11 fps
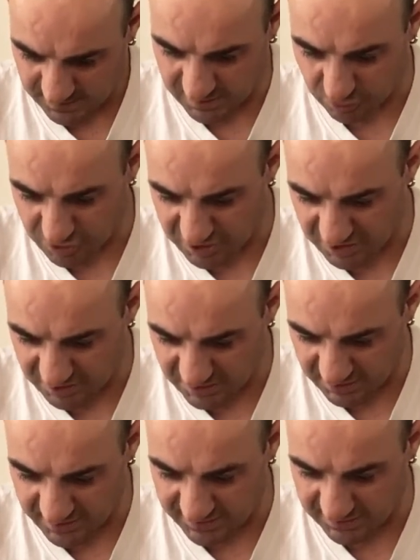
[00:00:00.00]
é o
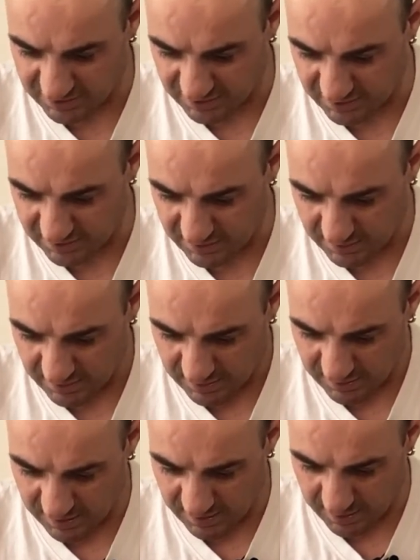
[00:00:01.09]
seguinte: entre
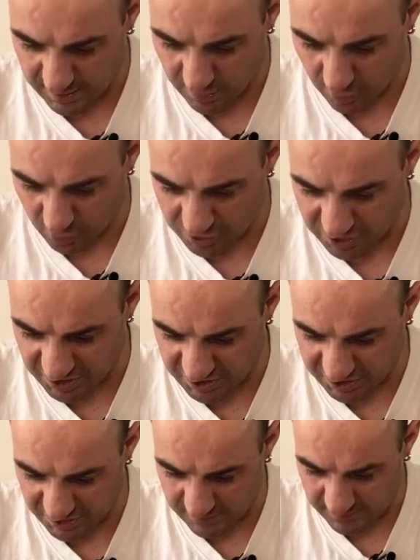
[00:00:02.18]
que, ou
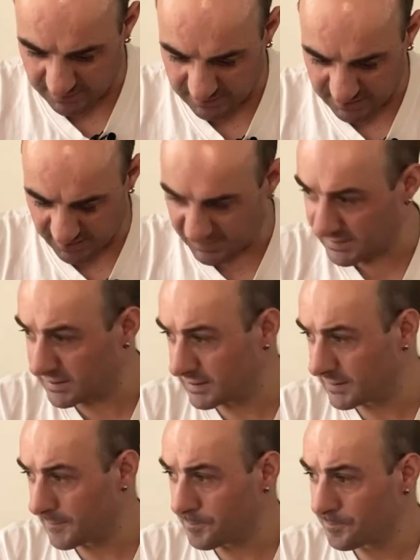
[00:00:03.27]
seja, tem
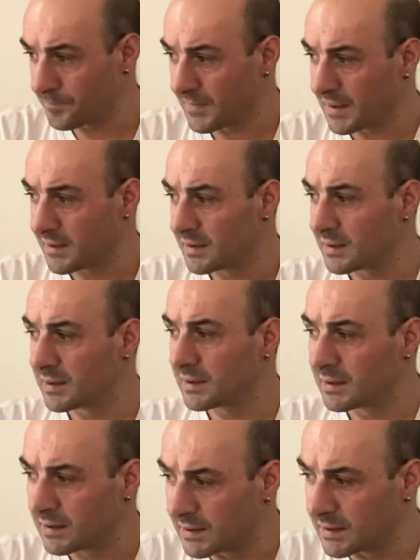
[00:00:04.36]

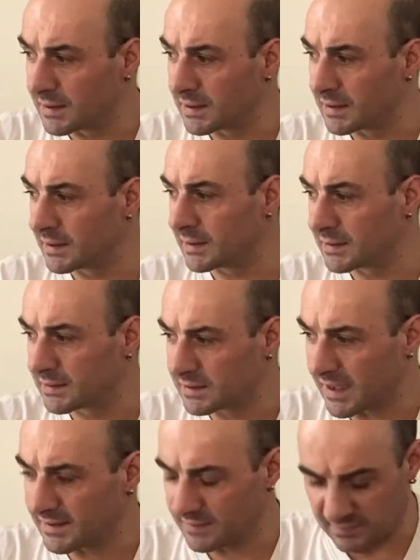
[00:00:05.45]
eh,
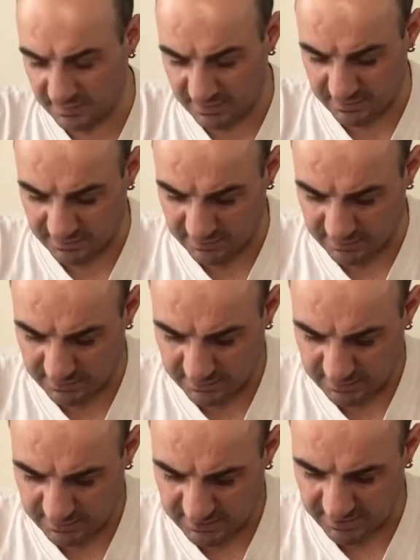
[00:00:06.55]
tem de
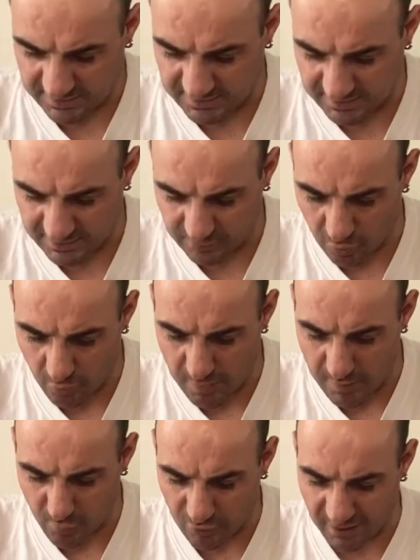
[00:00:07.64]
tem de ter
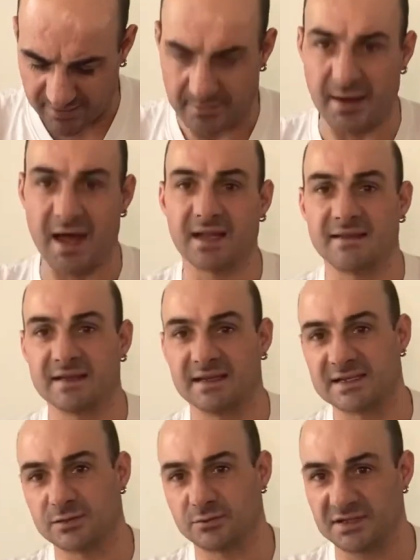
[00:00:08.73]
uma morada válida
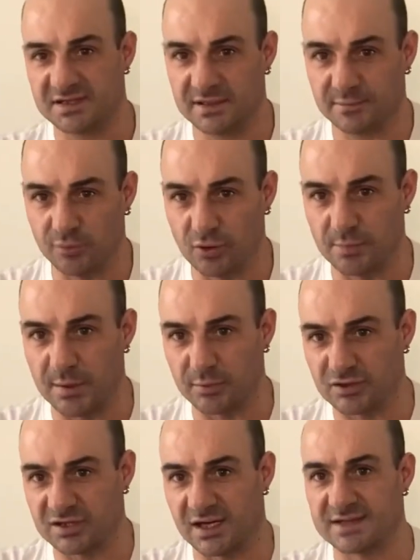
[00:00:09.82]
na Suíça, porque para
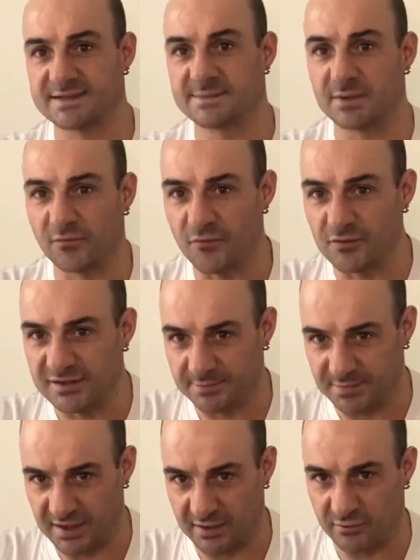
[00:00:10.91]
você receber o Fundo de
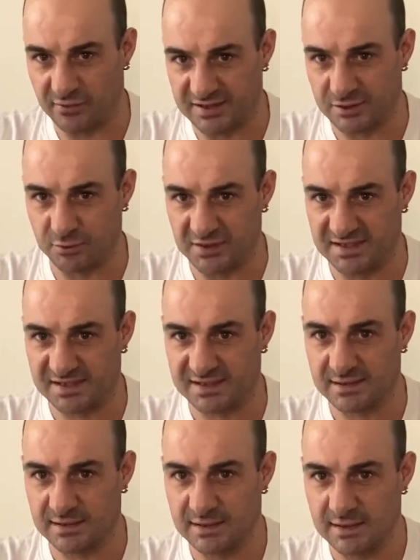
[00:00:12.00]
Emprego na
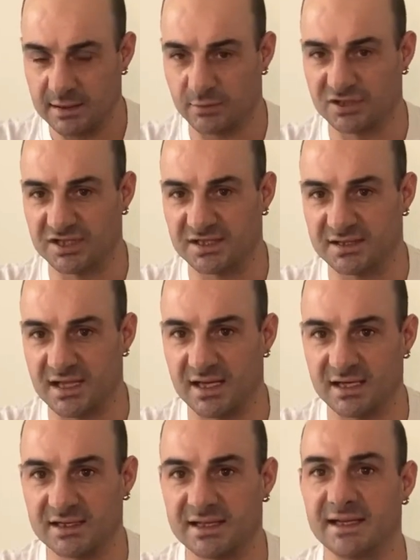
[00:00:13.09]
Suíça, você tem
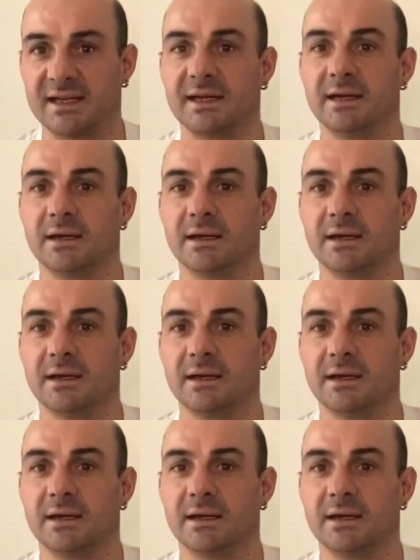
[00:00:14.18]
que ter